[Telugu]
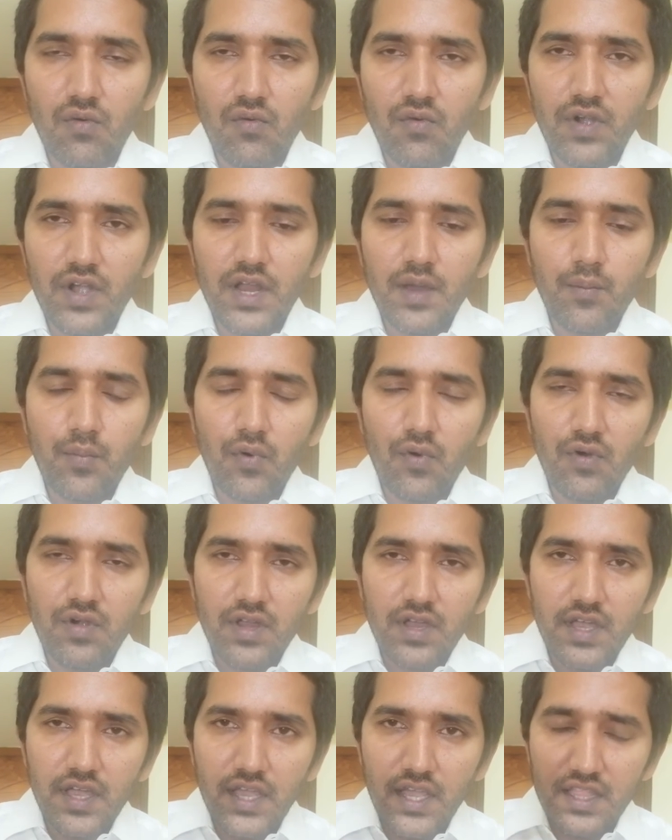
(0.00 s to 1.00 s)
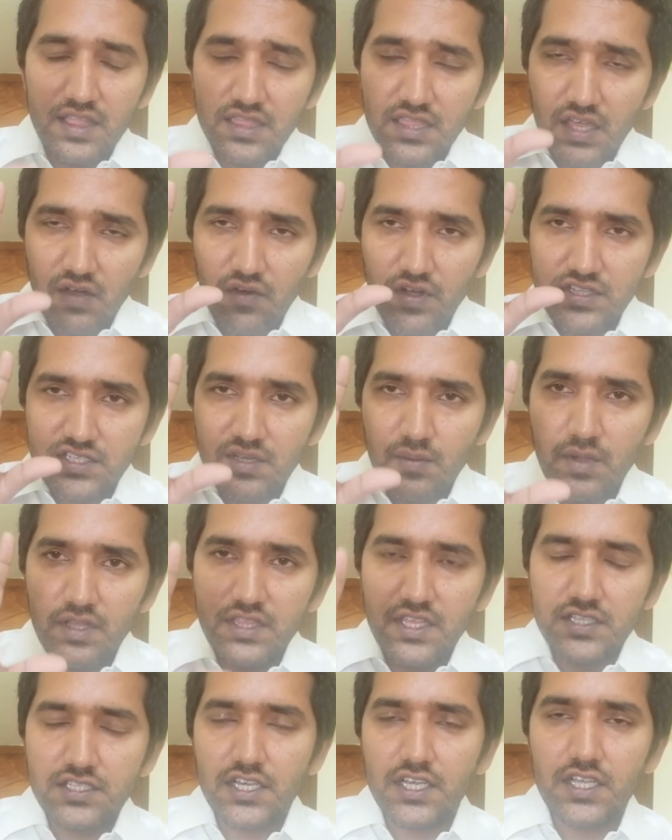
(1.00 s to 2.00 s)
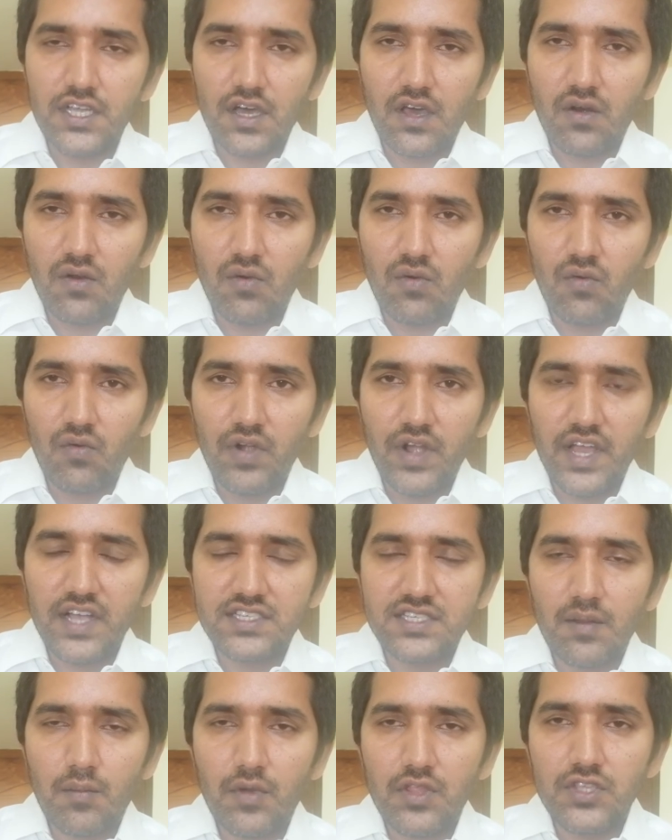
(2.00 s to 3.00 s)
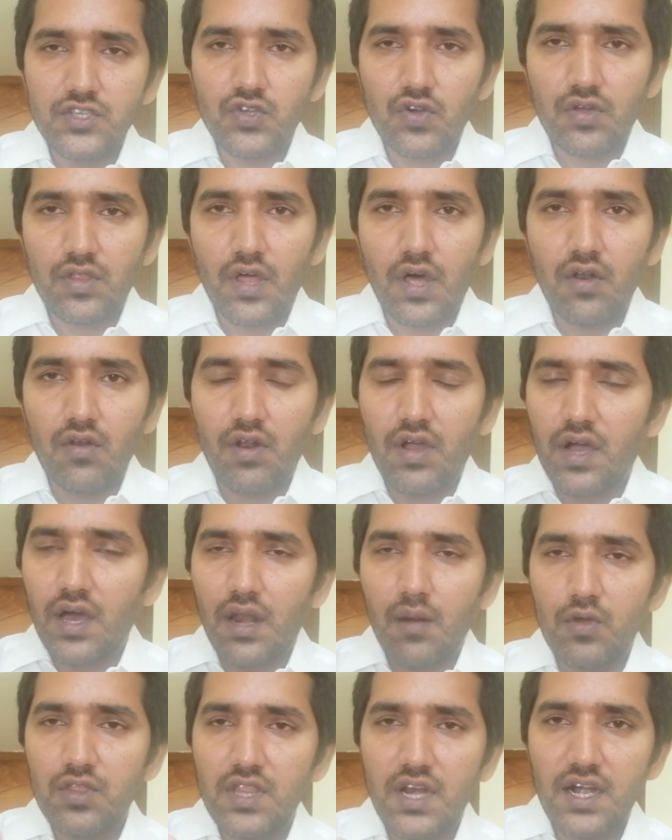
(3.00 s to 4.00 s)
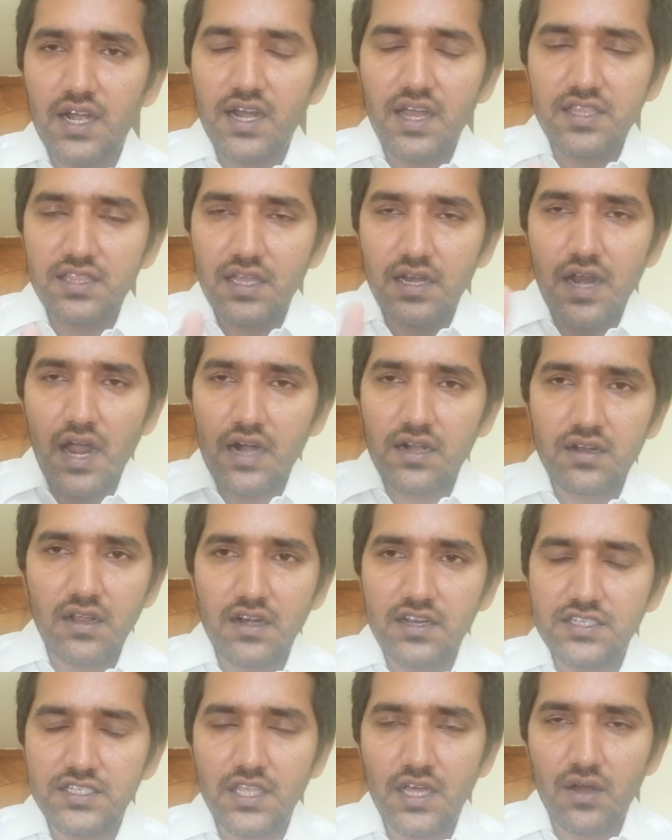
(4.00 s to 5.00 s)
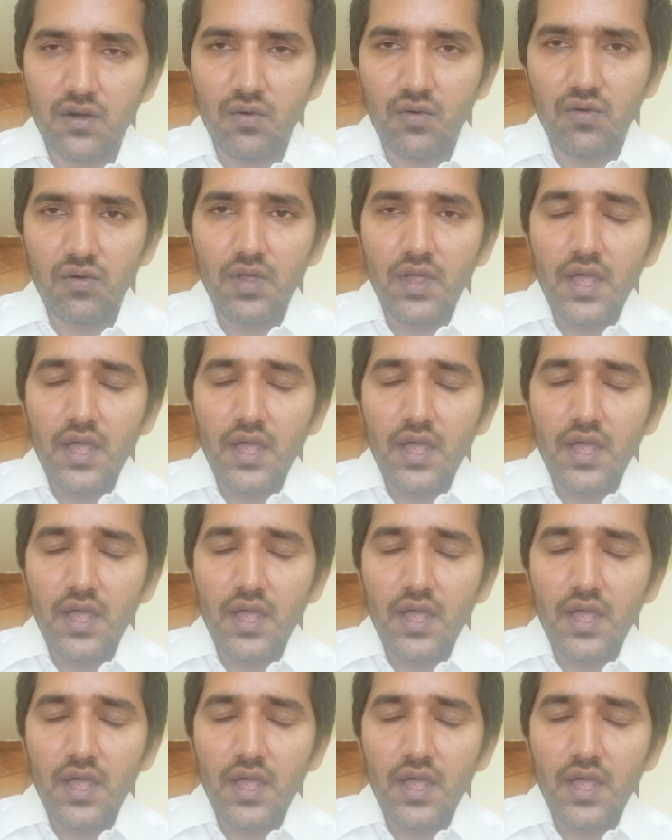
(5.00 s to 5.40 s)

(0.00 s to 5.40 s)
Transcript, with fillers: గుండెపోటుకి ఎంత వైద్యం అయితే చేయాలో గుండెకి సంబంధించి ఒక నాలుగు రకాల మందులు ఎట్లయితే డాక్టర్లు ఇస్తారో